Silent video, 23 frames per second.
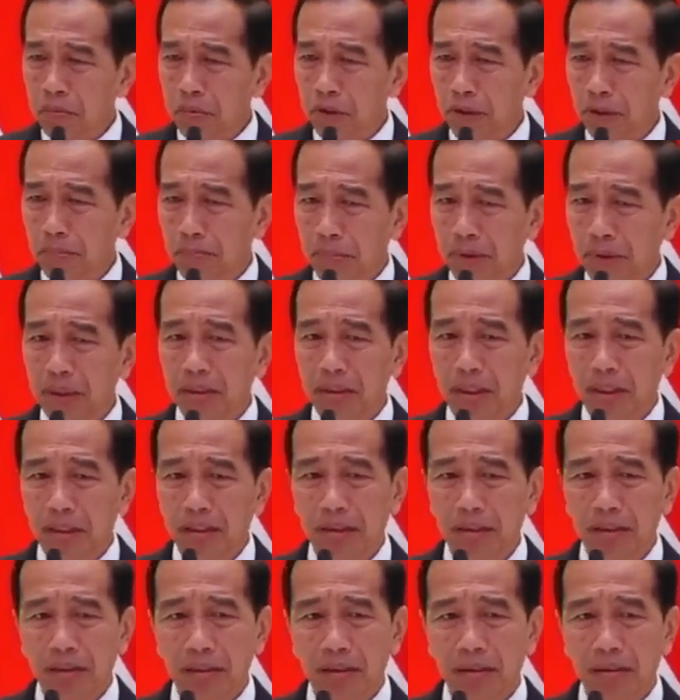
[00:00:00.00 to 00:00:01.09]
lebih
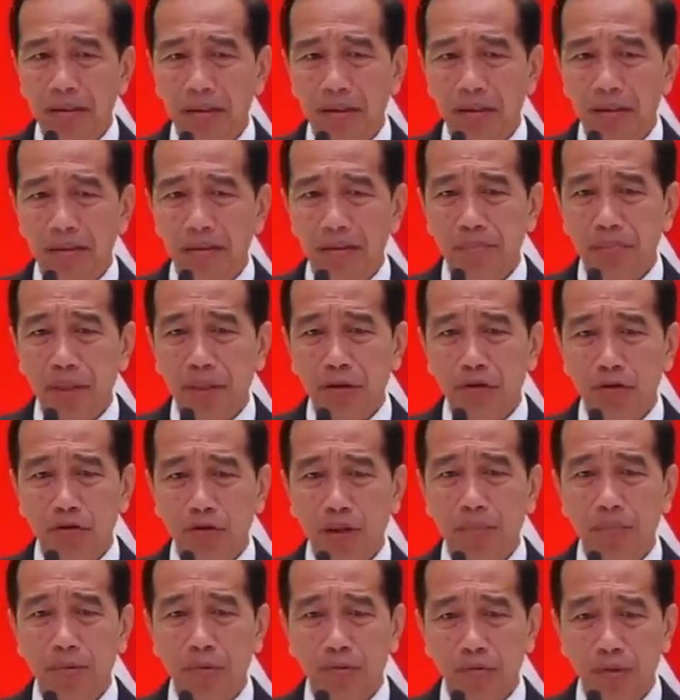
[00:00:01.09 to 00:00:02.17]
dari 4
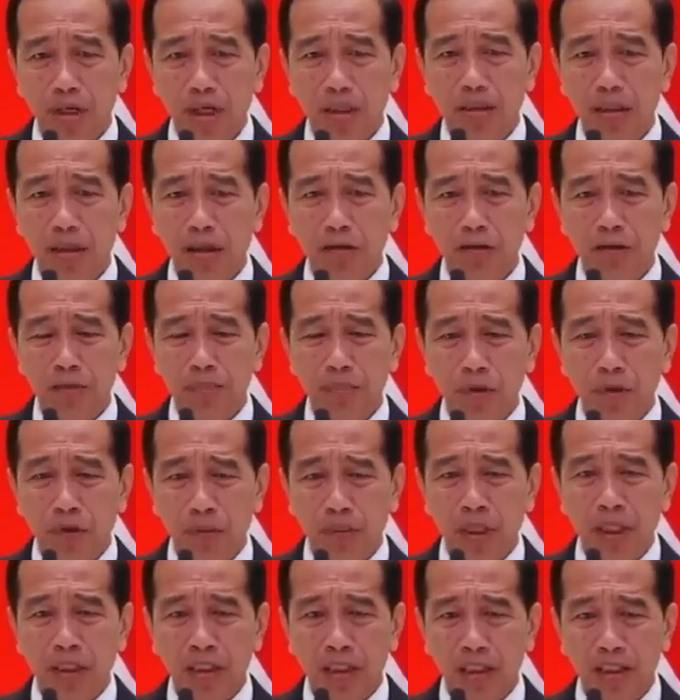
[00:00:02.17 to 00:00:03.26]
juta produk yang
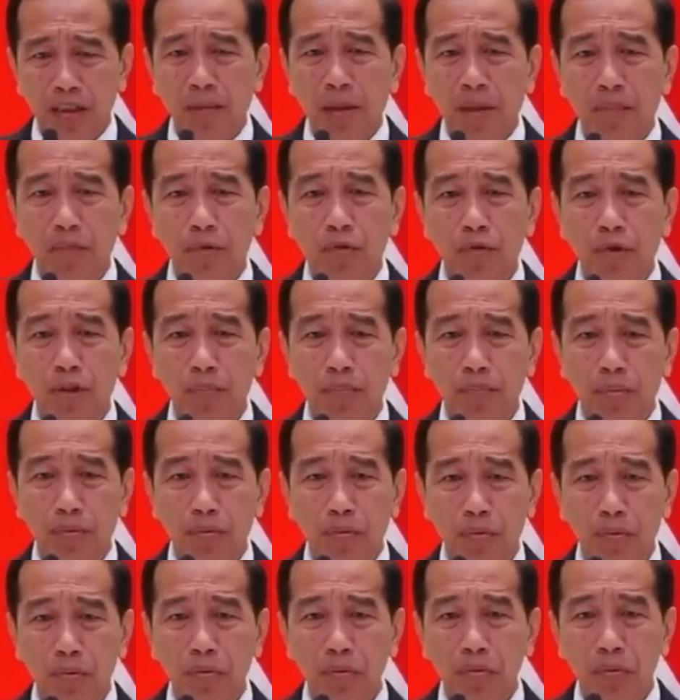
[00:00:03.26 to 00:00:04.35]
sebelumnya hanya 50
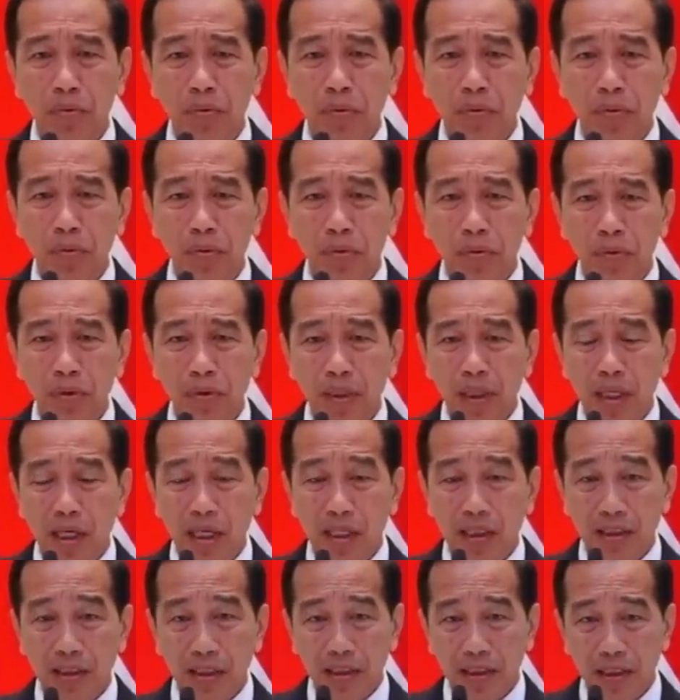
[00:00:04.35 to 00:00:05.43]
ribu.
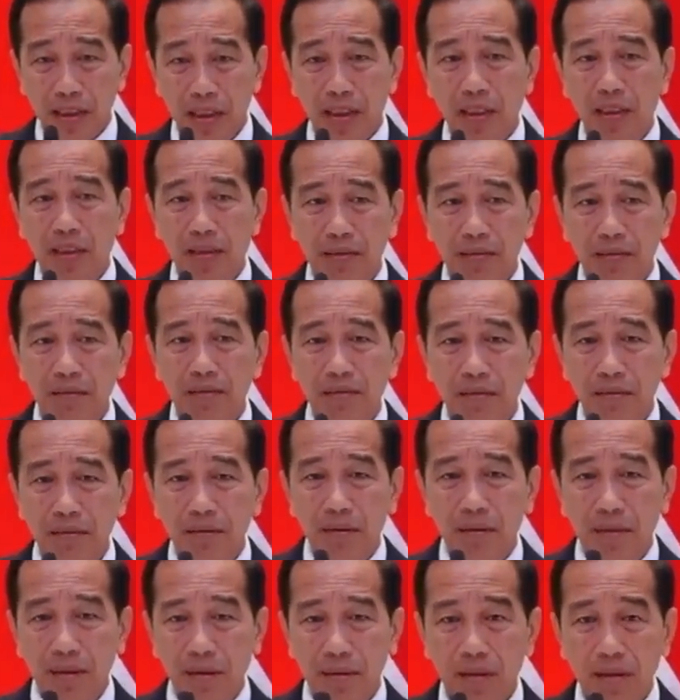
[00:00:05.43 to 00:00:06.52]
Artinya
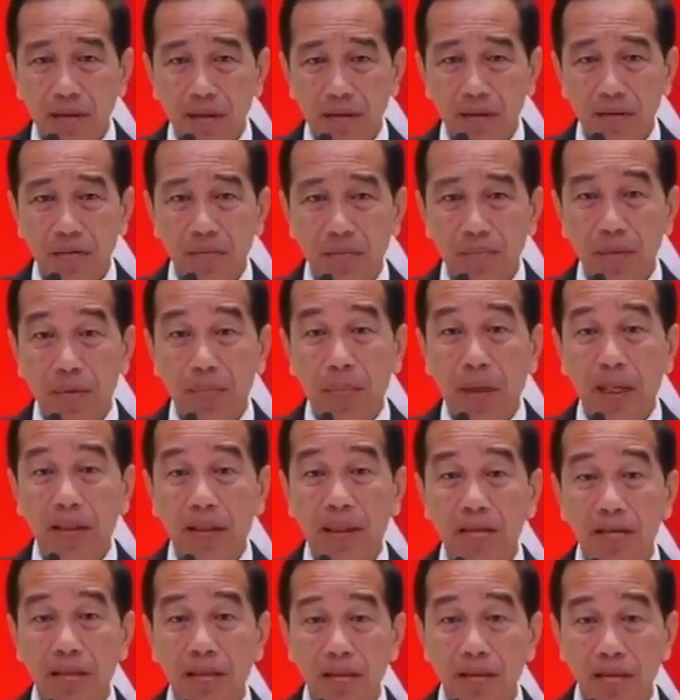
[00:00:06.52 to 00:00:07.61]
itu
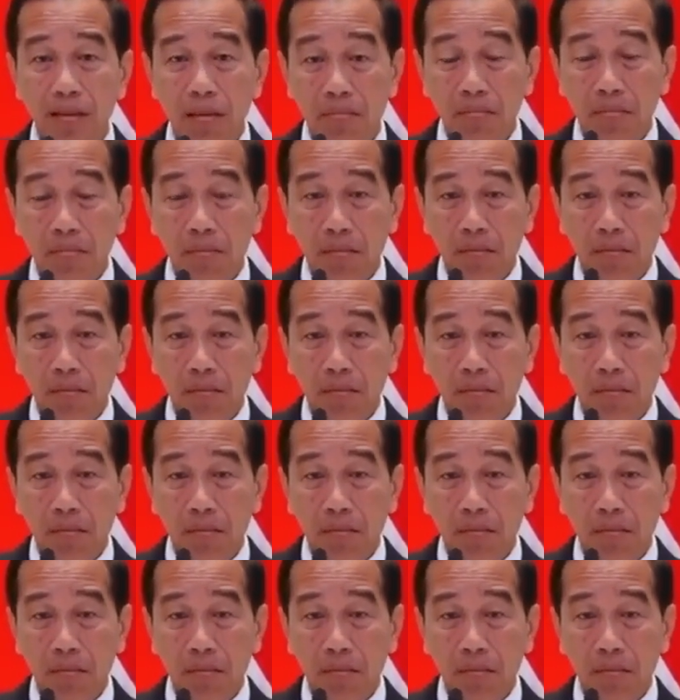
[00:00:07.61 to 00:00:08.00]
perbaikan sistem.